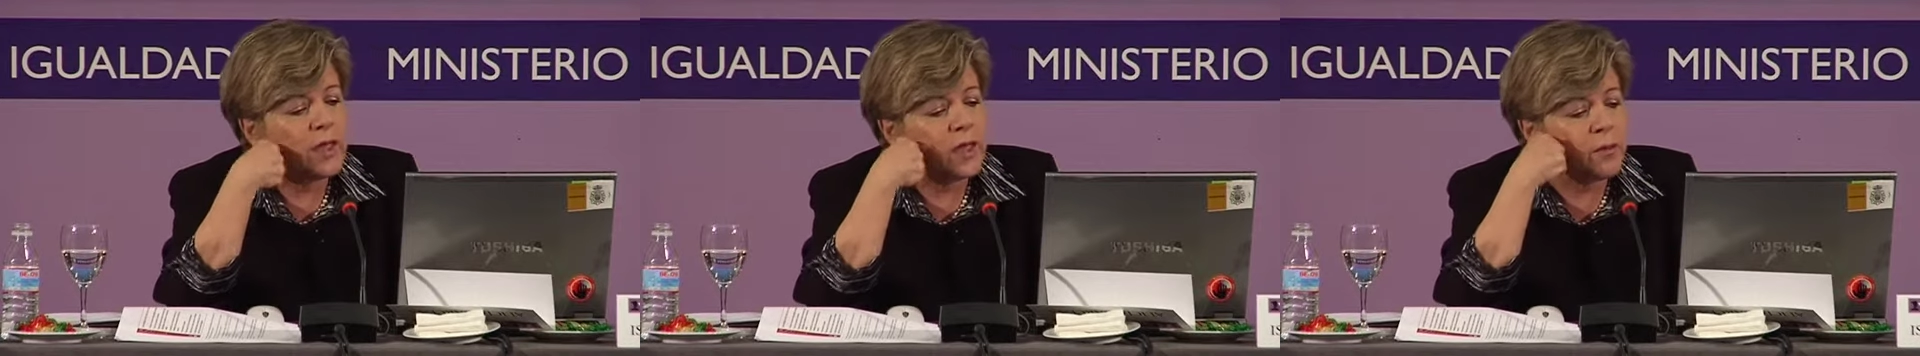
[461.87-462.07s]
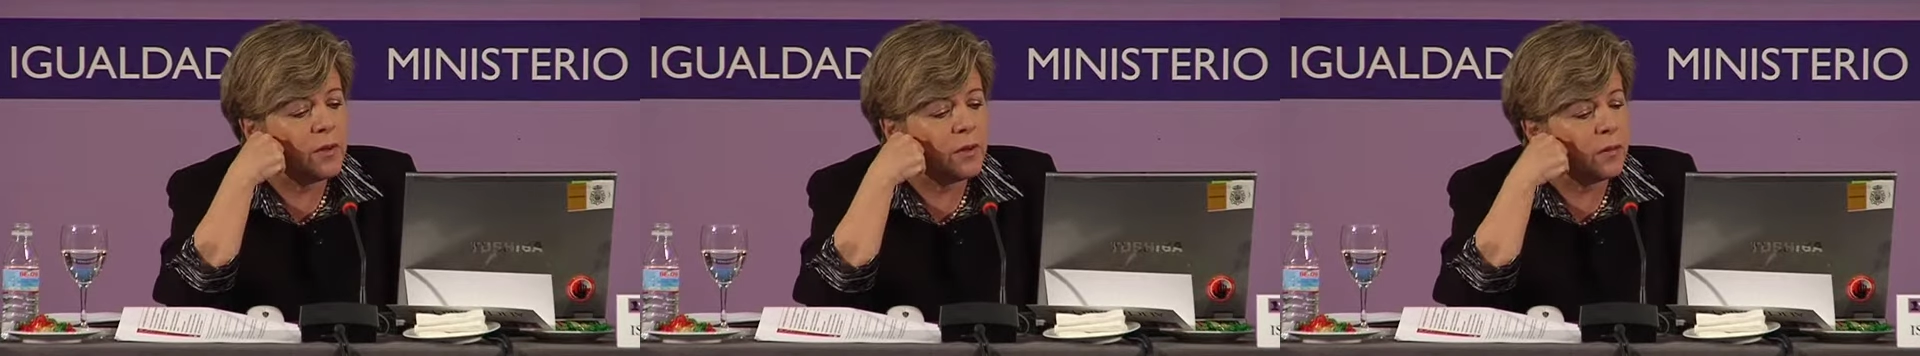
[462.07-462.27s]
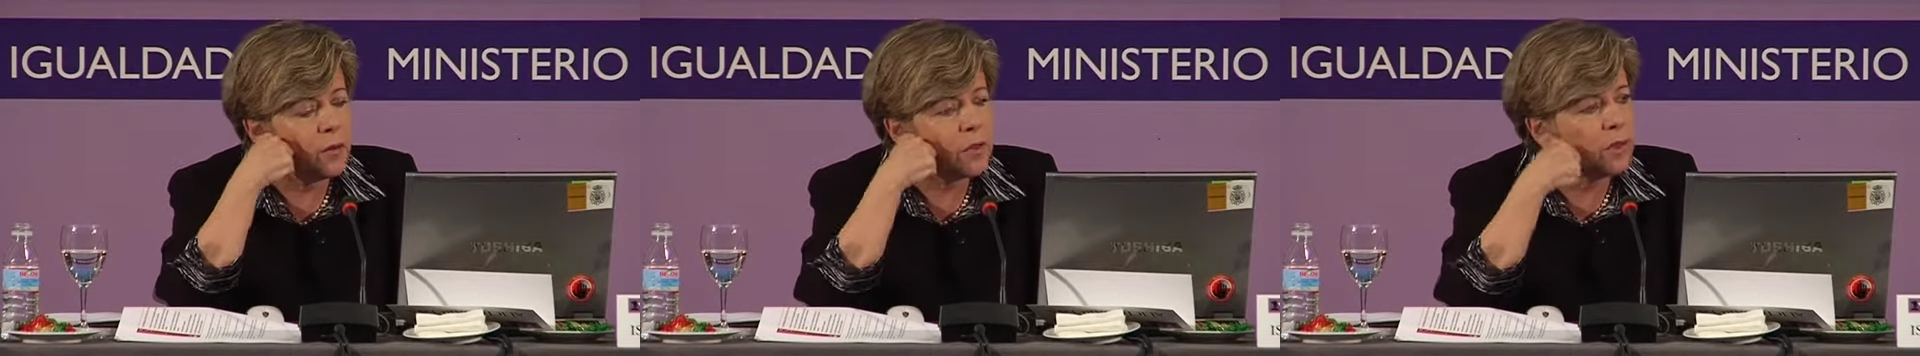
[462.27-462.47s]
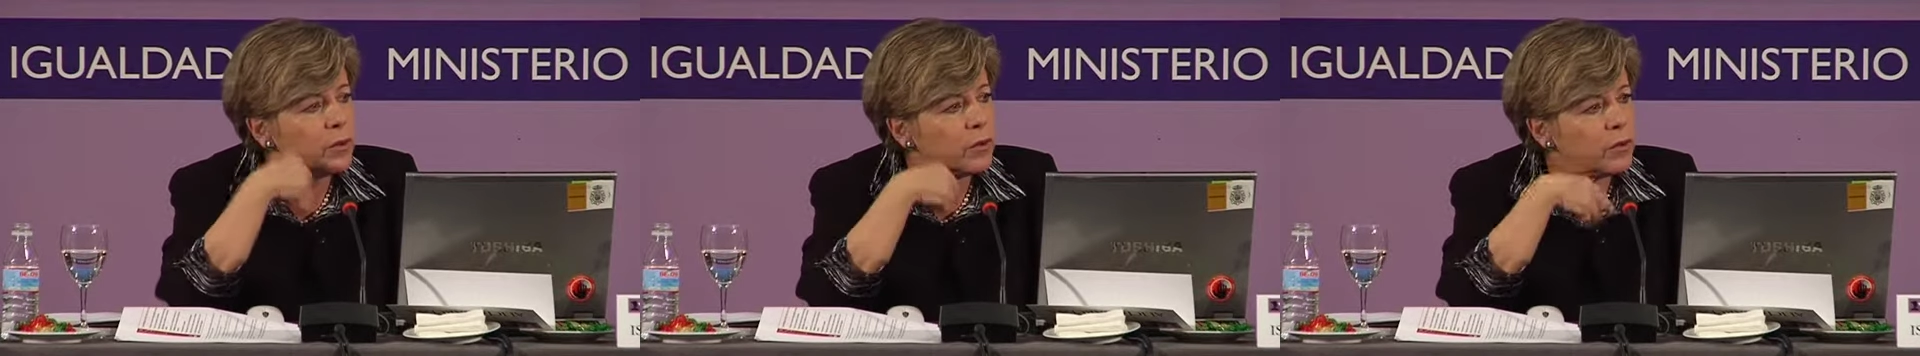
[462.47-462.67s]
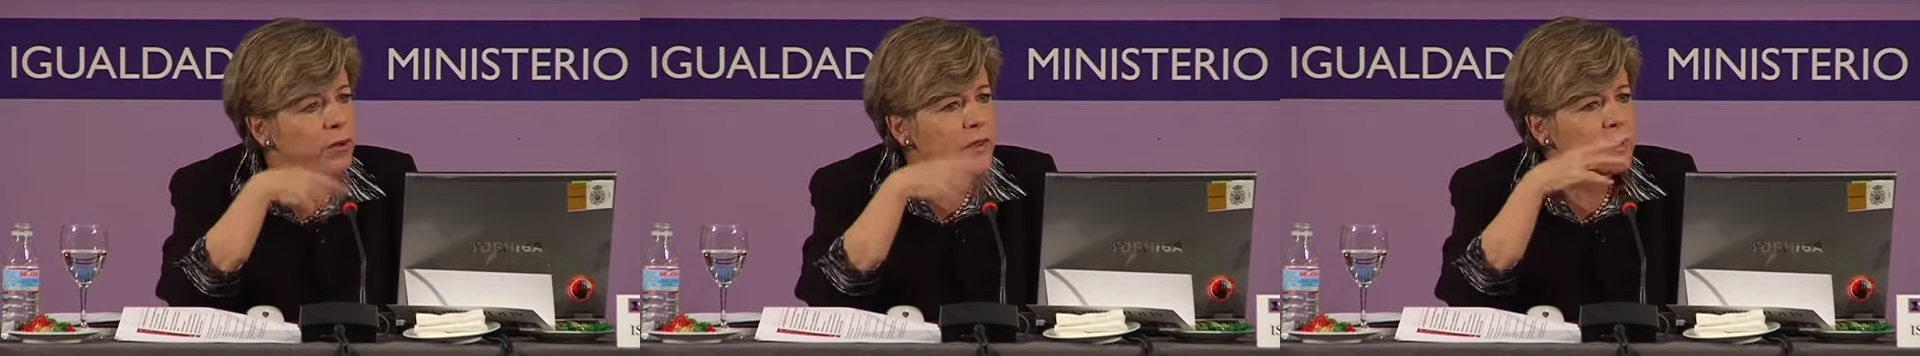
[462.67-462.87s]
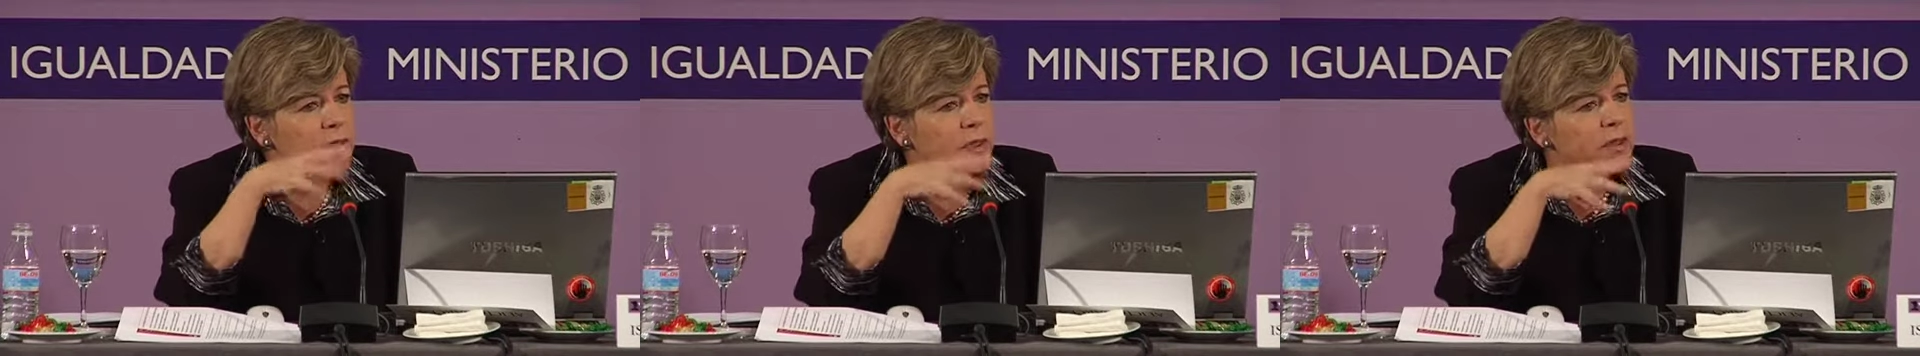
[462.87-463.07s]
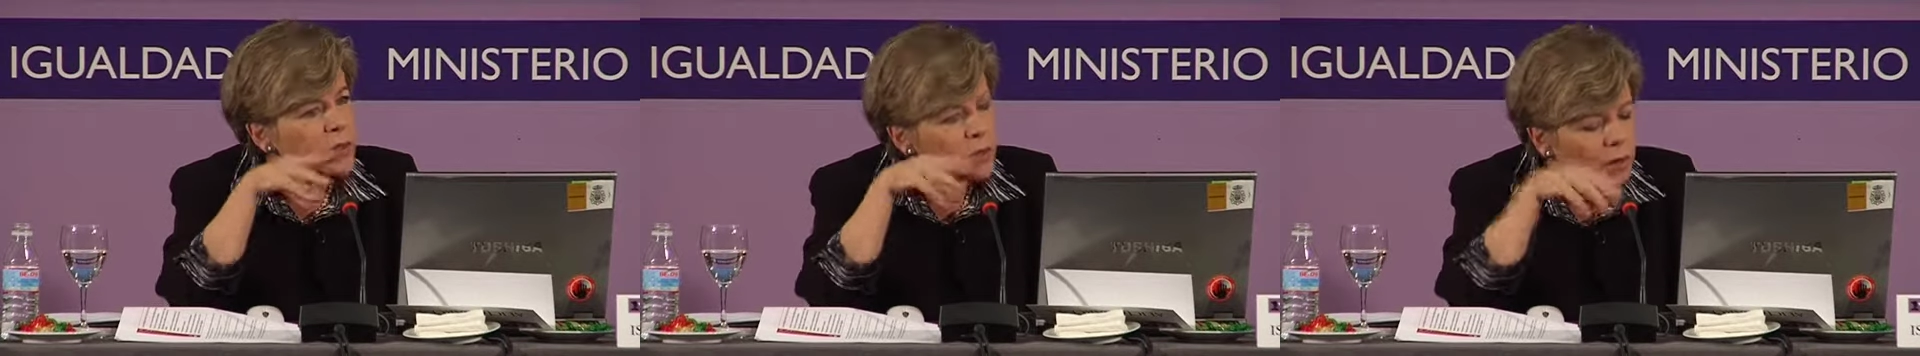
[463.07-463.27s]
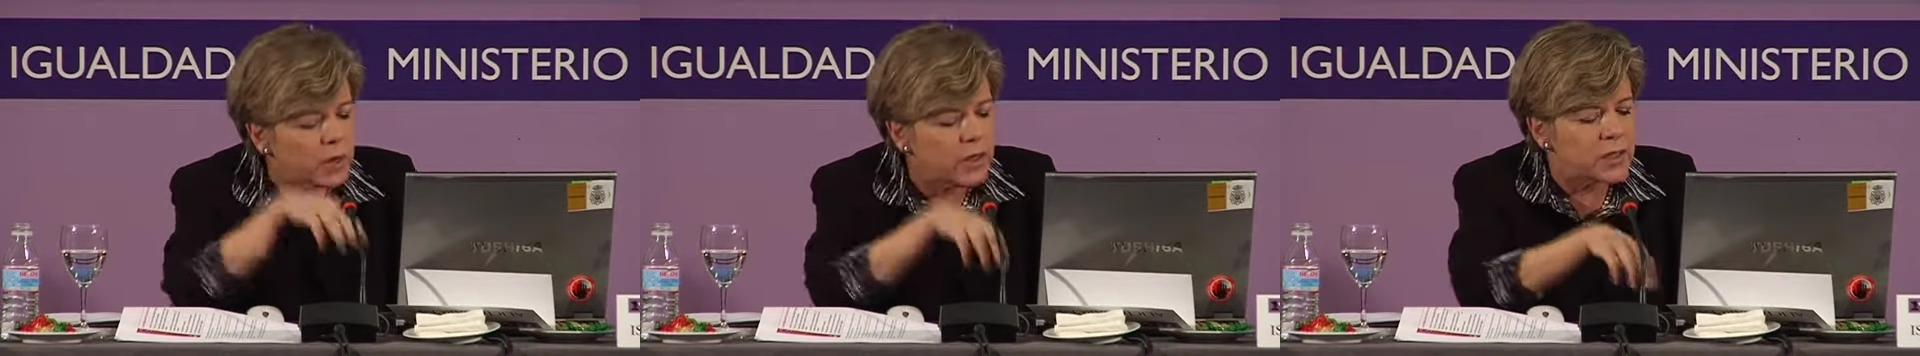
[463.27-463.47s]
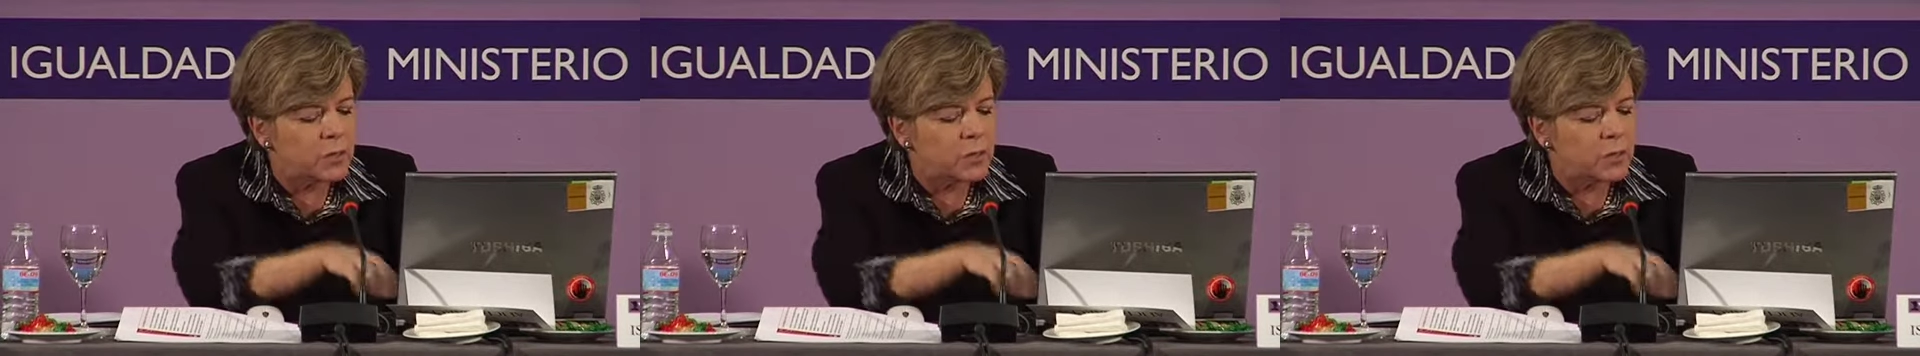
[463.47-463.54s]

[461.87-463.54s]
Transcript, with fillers: y vemos entonces que son